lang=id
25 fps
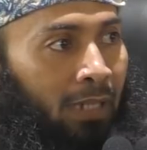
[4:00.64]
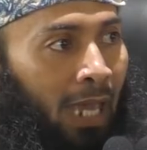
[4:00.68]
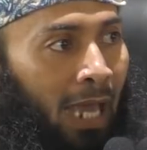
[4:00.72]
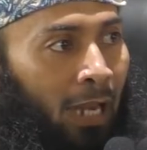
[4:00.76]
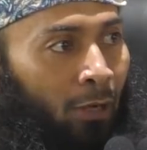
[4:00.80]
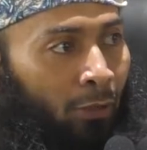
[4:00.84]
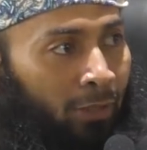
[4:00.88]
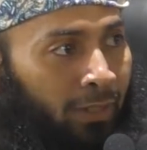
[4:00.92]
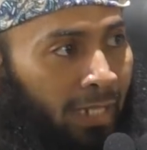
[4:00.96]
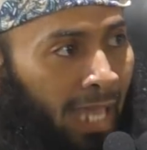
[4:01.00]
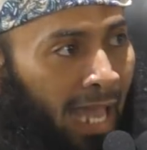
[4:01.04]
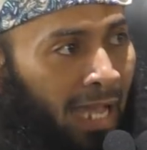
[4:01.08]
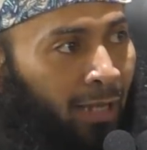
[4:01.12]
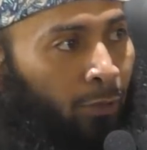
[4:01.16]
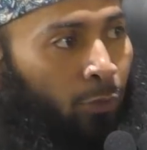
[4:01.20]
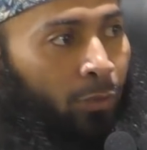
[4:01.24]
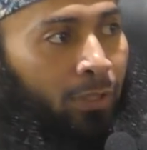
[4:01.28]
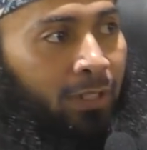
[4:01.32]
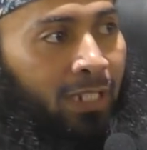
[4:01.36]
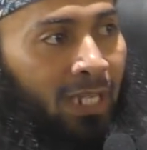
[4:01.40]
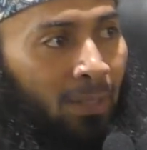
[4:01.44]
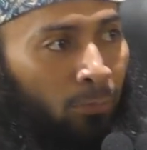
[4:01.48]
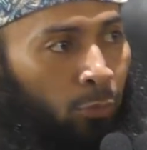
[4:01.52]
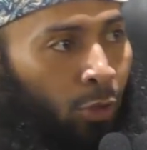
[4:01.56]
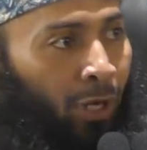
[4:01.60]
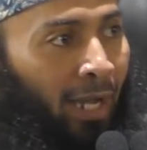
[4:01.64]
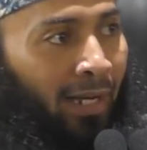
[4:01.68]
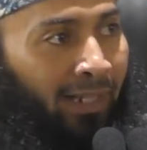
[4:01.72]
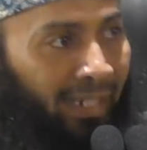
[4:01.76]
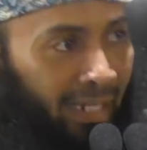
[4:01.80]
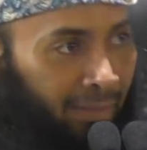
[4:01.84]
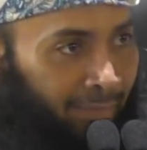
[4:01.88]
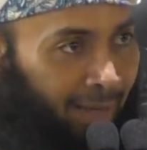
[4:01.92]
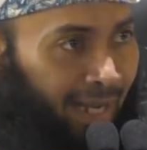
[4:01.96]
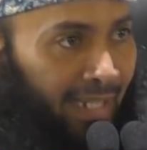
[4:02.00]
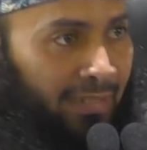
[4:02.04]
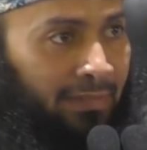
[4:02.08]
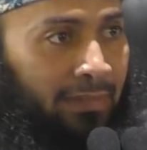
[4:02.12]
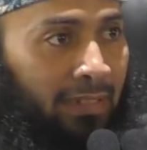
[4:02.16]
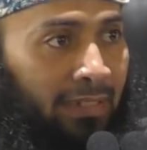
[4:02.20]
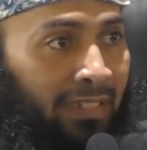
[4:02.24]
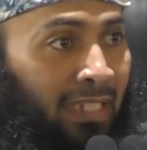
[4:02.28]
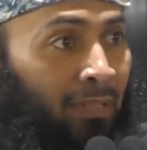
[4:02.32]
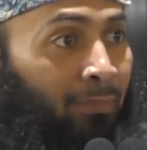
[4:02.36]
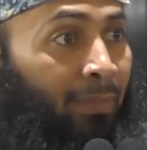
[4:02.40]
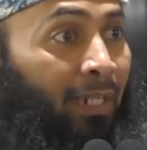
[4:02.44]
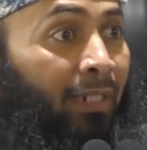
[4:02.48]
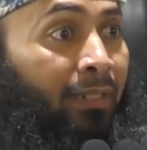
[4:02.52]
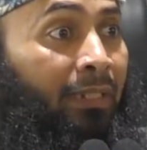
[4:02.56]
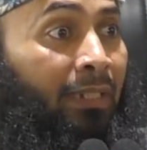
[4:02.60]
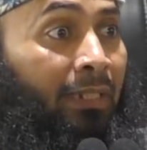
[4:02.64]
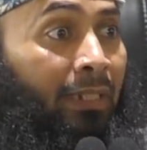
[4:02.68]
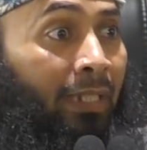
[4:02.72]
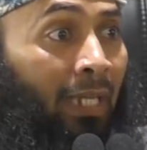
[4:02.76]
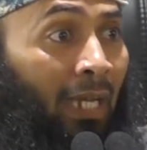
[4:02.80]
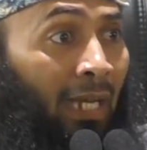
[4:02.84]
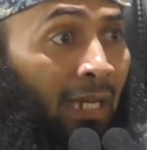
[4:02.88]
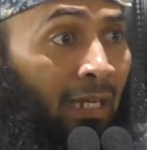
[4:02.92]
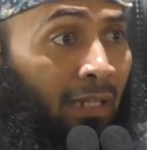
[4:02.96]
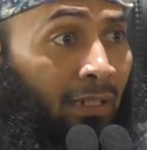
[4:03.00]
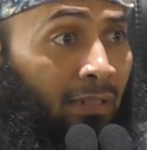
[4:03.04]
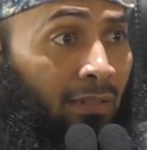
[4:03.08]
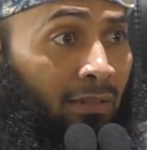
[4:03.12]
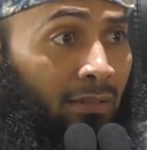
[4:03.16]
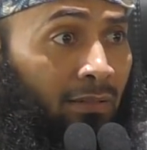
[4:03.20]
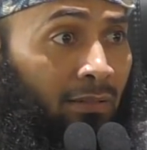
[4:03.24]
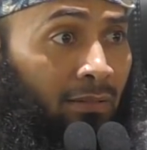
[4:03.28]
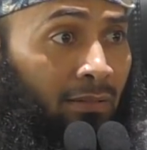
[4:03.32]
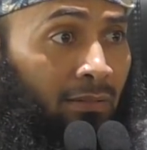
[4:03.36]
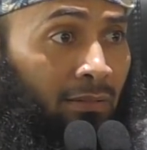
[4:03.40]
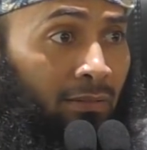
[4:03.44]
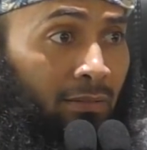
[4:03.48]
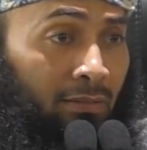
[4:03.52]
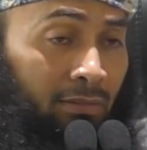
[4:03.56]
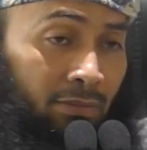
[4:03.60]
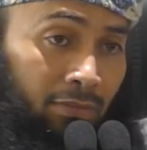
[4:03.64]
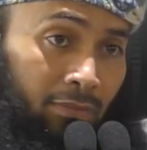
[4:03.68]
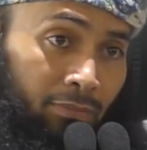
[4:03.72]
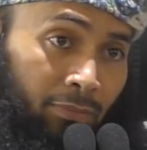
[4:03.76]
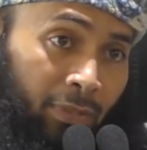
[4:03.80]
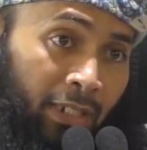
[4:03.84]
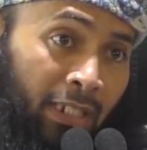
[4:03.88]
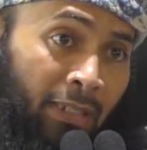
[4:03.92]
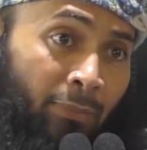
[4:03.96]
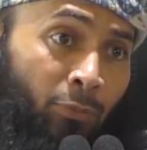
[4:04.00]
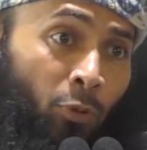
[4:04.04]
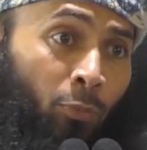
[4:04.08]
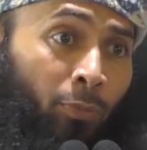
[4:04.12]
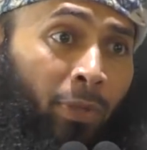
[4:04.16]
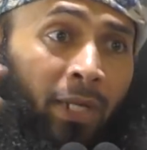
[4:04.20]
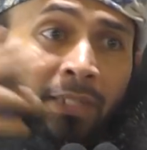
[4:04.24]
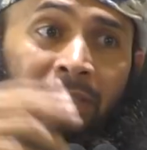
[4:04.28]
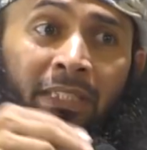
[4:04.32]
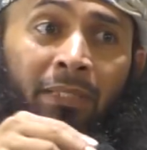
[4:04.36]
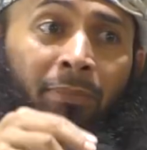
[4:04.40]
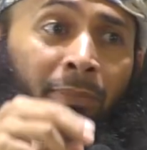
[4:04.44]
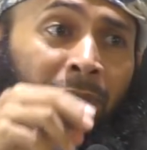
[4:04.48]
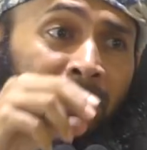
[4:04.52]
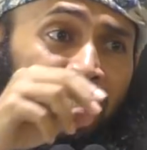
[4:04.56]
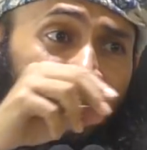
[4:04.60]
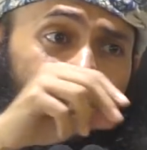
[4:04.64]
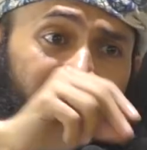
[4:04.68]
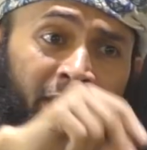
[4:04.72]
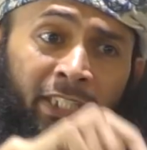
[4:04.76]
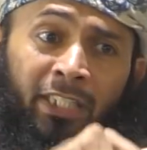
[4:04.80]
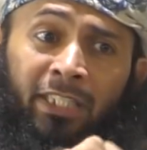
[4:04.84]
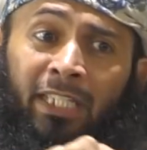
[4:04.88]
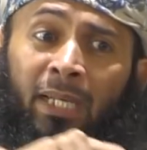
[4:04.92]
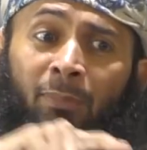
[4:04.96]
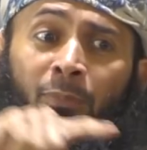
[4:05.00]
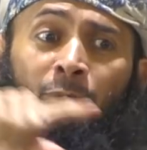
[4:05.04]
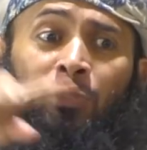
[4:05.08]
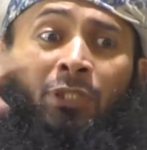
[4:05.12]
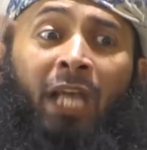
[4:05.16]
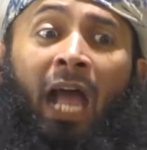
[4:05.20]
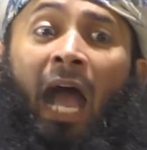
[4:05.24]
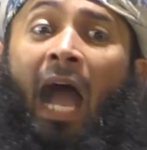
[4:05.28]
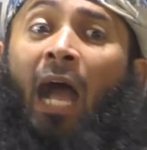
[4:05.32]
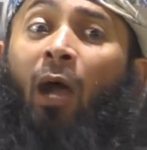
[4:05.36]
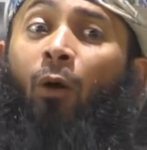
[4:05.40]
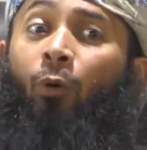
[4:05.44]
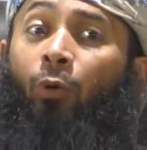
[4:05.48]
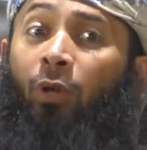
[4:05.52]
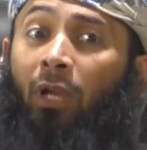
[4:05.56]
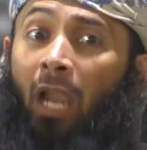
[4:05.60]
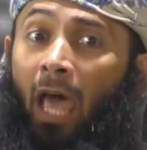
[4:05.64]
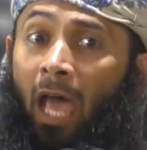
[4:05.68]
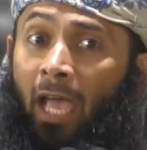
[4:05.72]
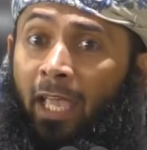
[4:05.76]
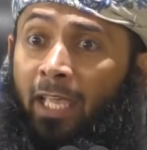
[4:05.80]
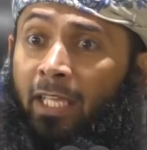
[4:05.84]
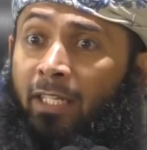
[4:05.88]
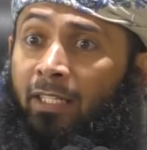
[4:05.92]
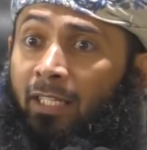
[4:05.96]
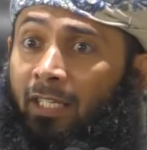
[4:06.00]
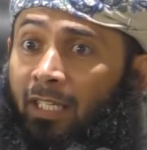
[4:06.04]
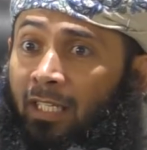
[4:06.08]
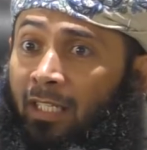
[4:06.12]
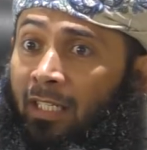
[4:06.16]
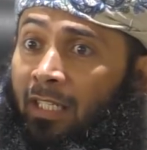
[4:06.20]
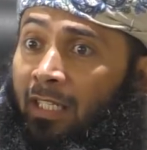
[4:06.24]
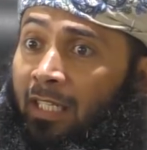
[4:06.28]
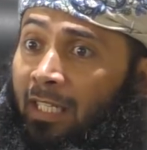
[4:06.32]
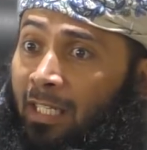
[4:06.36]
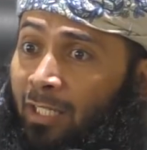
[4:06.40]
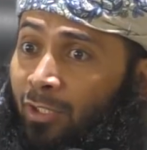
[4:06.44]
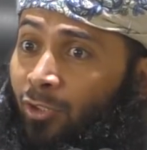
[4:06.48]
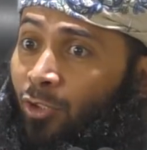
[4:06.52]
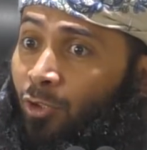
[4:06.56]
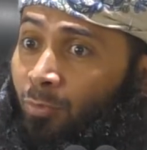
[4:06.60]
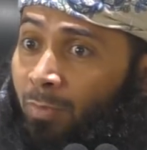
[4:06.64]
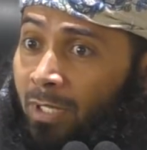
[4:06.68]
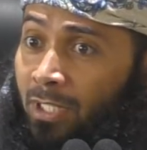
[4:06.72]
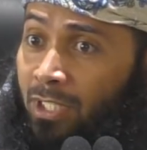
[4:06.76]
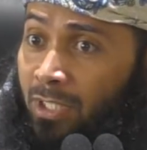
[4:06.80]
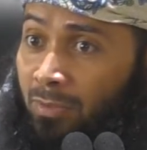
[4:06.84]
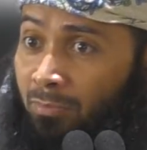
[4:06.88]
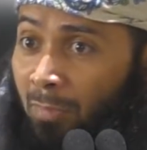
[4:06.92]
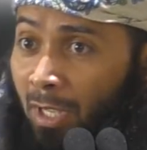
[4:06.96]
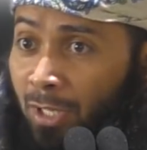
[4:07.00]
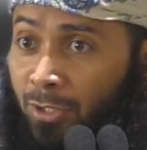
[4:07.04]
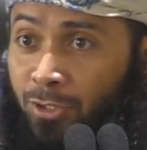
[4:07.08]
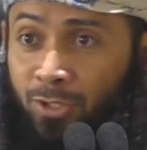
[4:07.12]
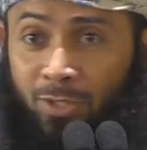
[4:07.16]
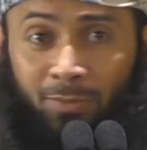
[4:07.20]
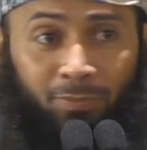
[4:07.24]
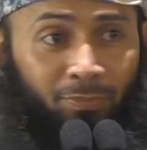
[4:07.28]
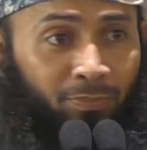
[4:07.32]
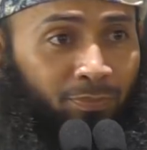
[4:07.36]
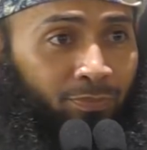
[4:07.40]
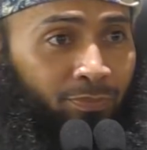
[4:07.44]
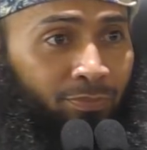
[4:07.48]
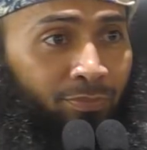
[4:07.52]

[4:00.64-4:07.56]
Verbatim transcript: Kalau di akun dia bukan nama aslinya berarti dia penipu. Berarti bisa jadi dia punya akun lain ini itu macam-macam.